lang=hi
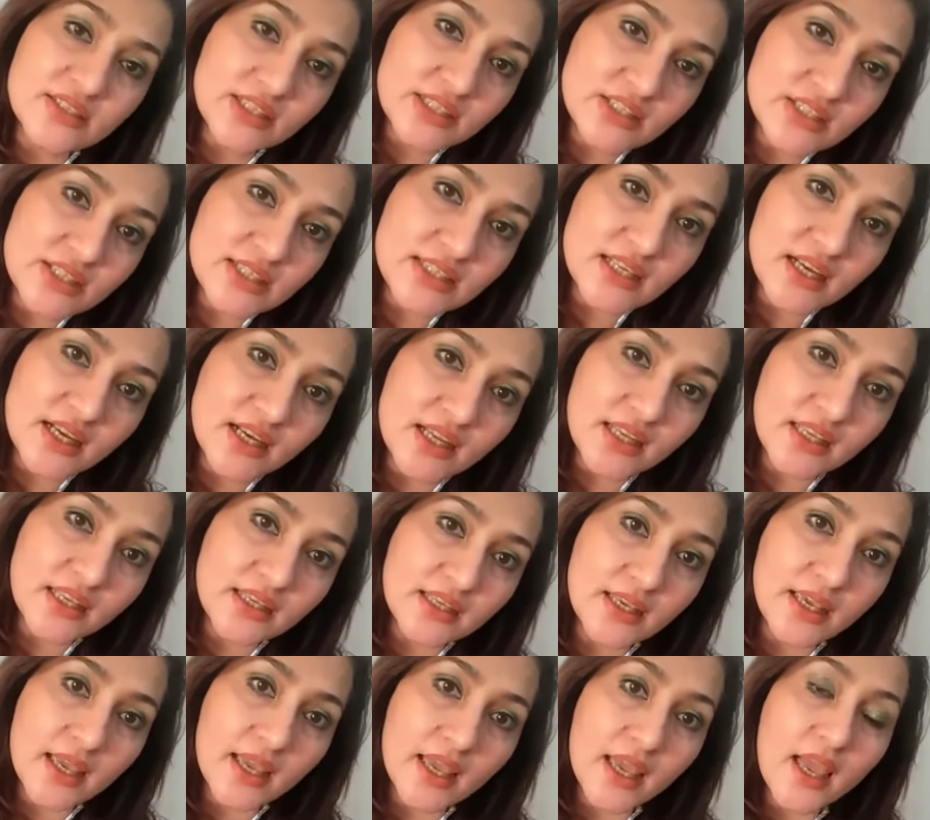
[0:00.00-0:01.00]
चेंजेस आ
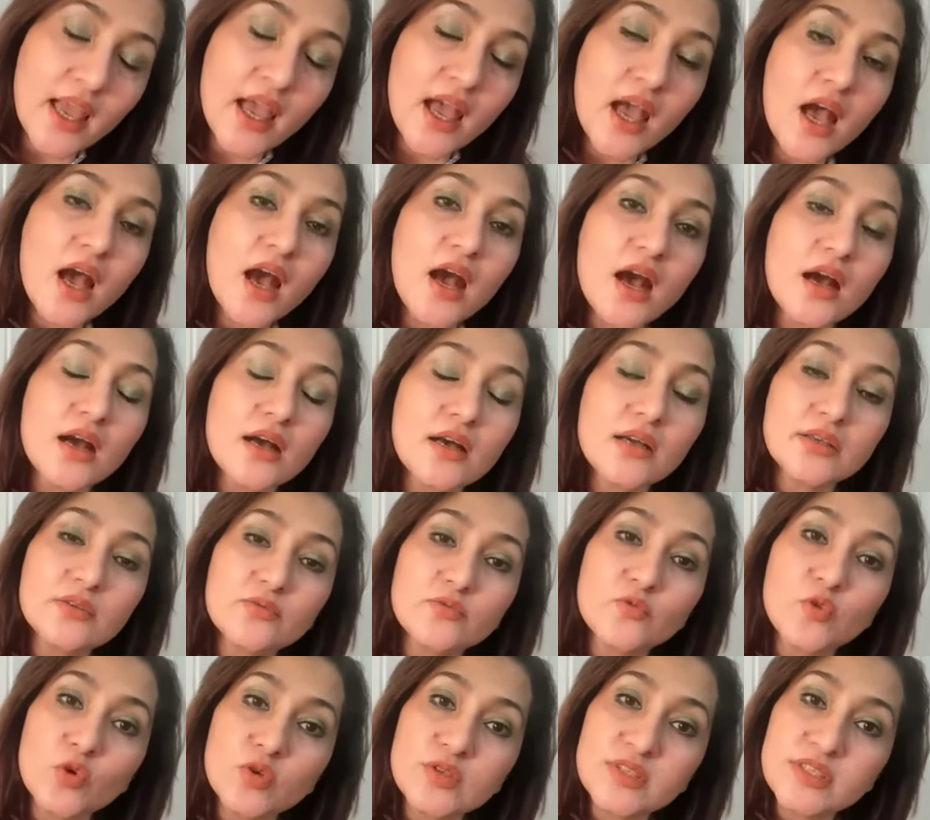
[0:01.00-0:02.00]
रही हैं
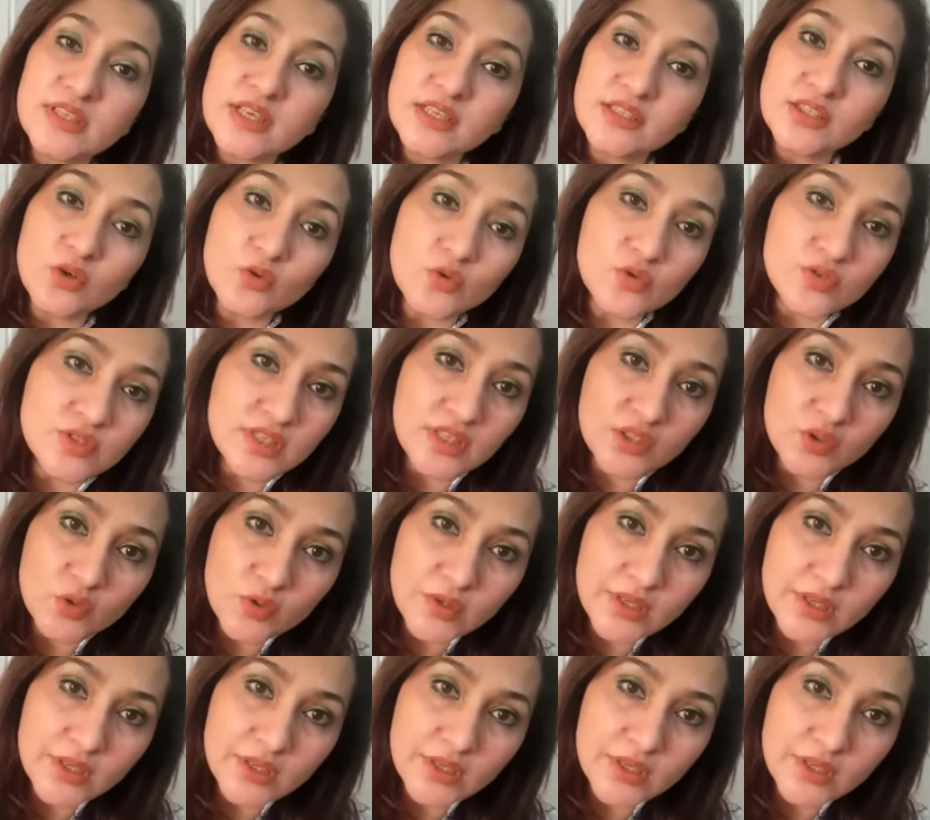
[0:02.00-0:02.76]
वो ज़्यादा गुस्सा